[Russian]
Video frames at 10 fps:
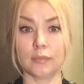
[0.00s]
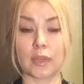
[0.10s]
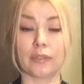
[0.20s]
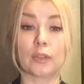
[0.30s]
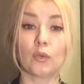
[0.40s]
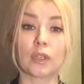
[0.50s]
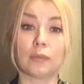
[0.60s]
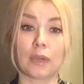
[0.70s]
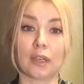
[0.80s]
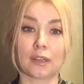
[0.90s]
Приветульки
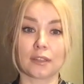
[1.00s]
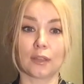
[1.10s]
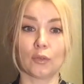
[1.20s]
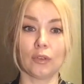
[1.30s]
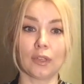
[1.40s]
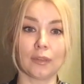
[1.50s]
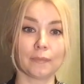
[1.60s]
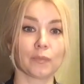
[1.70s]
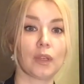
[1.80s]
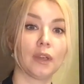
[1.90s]
мои красотульки!
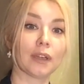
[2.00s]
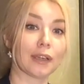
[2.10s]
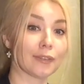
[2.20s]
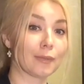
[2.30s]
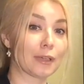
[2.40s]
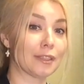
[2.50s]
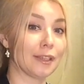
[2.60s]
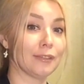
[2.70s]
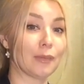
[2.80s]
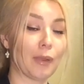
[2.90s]
Как вы
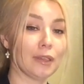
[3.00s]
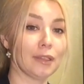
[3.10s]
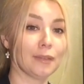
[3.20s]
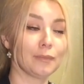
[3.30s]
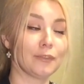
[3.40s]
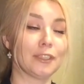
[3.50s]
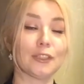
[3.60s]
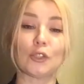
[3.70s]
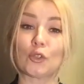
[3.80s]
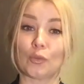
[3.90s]
обратили внимание,
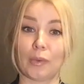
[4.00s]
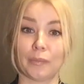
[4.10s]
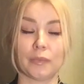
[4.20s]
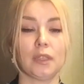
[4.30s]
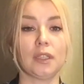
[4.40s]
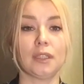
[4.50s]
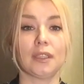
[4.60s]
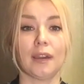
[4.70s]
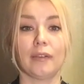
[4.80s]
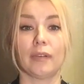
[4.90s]
висит шуба. И
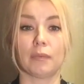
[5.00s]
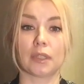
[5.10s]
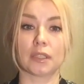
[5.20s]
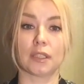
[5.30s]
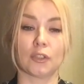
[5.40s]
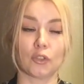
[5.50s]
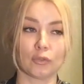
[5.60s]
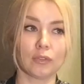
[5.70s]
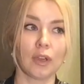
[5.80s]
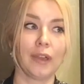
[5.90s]
я вам
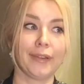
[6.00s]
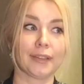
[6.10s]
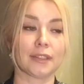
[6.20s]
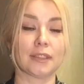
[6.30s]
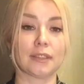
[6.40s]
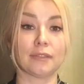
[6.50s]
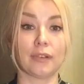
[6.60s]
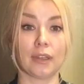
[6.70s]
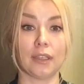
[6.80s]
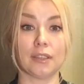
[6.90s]
расскажу
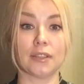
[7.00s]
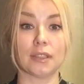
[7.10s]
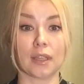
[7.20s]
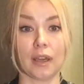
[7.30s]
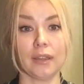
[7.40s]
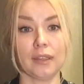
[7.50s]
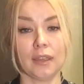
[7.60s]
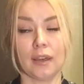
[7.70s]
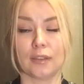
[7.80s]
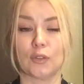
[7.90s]
свои
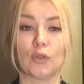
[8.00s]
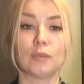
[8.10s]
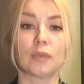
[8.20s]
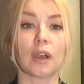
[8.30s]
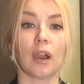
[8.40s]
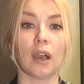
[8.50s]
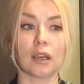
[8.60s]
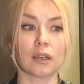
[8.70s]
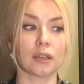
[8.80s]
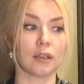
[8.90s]
знания о том,
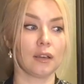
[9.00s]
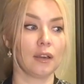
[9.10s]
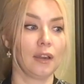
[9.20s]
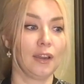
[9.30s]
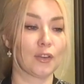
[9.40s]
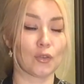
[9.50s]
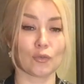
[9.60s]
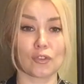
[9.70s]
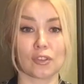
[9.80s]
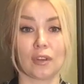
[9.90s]
как э,
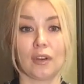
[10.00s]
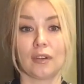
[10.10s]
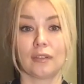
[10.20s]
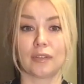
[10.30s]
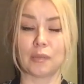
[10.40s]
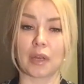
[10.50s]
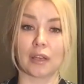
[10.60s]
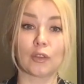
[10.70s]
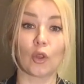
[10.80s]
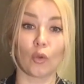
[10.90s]
нужно
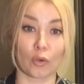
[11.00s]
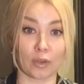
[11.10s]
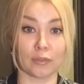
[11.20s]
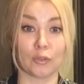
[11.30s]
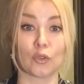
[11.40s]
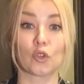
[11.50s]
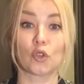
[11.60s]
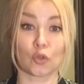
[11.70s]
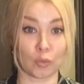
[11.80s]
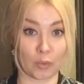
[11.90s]
выбирать норковую
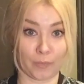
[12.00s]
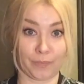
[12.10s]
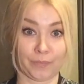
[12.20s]
шубу.